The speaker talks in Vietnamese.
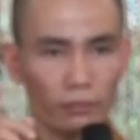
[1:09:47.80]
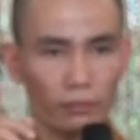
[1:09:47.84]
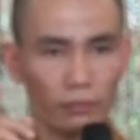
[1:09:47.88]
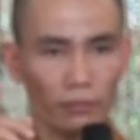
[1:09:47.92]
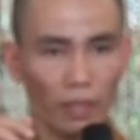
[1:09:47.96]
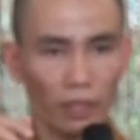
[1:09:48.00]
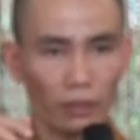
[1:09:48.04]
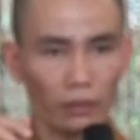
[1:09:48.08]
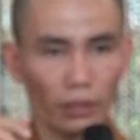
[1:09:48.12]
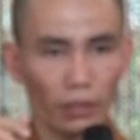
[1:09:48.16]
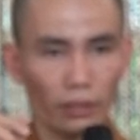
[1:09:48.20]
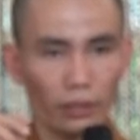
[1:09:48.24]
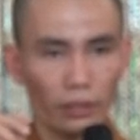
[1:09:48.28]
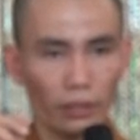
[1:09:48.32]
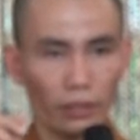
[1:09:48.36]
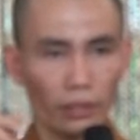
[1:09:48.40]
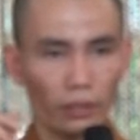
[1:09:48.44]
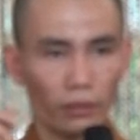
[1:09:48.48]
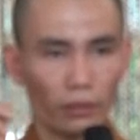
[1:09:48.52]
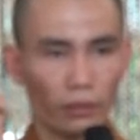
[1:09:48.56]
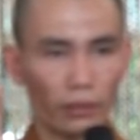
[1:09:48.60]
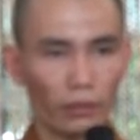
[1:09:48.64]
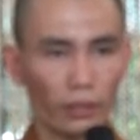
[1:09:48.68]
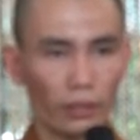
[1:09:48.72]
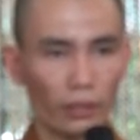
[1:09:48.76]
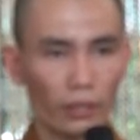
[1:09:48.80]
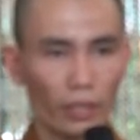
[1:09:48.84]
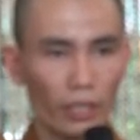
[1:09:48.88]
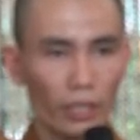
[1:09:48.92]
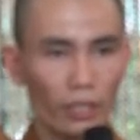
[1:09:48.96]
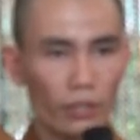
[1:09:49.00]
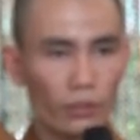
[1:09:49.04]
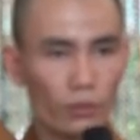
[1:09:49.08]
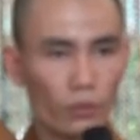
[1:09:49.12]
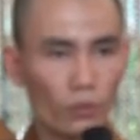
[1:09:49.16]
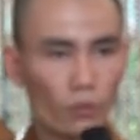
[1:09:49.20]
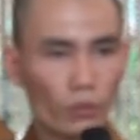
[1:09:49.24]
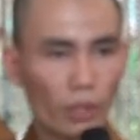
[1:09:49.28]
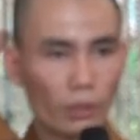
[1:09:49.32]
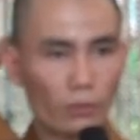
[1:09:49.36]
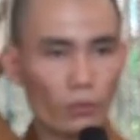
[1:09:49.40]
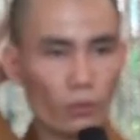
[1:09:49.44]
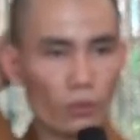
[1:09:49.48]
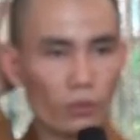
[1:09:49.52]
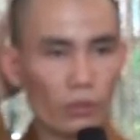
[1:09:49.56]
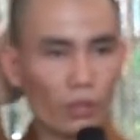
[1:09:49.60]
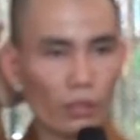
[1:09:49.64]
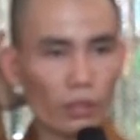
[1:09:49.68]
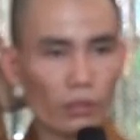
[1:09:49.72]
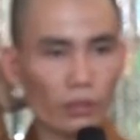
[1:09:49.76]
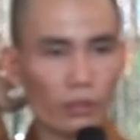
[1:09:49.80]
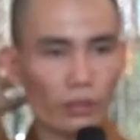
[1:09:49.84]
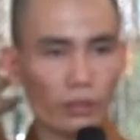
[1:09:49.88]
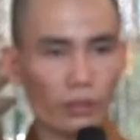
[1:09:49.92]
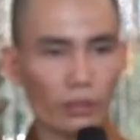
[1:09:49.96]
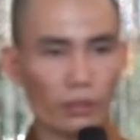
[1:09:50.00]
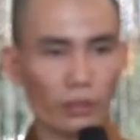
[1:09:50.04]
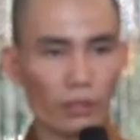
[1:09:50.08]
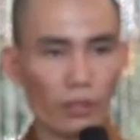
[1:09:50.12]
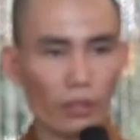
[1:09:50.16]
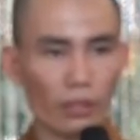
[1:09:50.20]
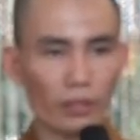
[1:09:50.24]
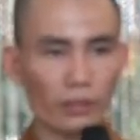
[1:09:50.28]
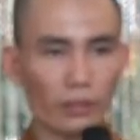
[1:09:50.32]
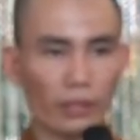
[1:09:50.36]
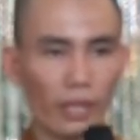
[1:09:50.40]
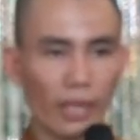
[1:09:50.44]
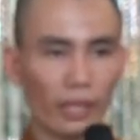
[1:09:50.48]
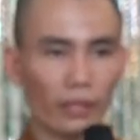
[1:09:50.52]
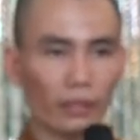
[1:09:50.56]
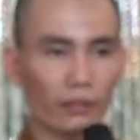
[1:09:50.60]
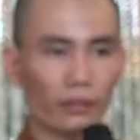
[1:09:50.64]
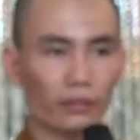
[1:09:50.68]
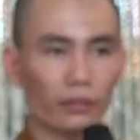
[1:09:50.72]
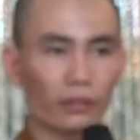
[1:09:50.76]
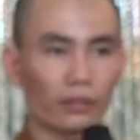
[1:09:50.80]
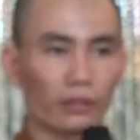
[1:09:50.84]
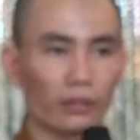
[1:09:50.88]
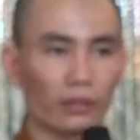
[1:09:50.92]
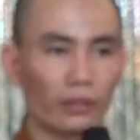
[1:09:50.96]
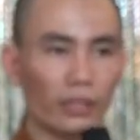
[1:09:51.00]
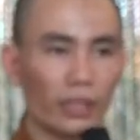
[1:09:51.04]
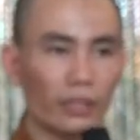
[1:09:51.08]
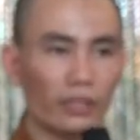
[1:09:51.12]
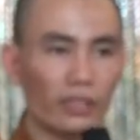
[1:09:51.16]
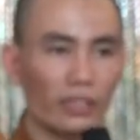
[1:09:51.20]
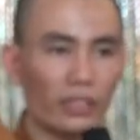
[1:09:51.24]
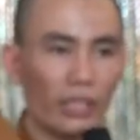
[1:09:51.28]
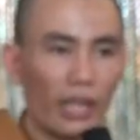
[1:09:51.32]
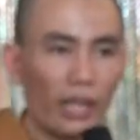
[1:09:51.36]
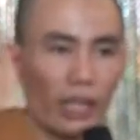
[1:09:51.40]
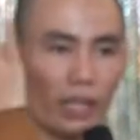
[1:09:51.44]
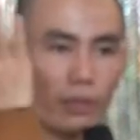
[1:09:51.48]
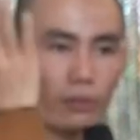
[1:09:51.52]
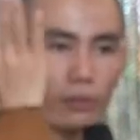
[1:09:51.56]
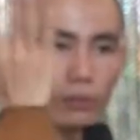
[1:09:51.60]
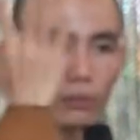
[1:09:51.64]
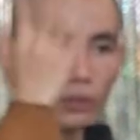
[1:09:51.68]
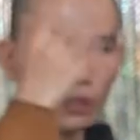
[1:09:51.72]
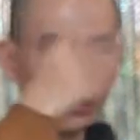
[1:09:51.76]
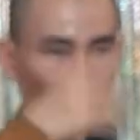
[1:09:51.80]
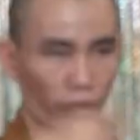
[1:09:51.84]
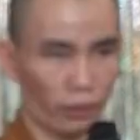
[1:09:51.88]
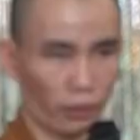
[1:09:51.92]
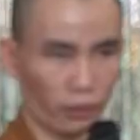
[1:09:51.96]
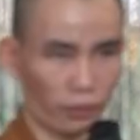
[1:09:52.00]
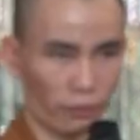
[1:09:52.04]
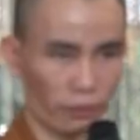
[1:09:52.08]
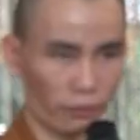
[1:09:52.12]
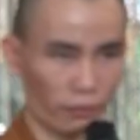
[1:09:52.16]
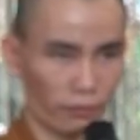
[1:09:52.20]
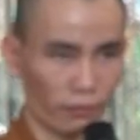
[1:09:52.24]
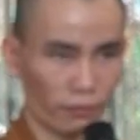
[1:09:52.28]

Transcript: bậc thánh hiền họ có thể thấy xung quanh một con người có cái năng lượng ánh sáng hay bóng tối đó.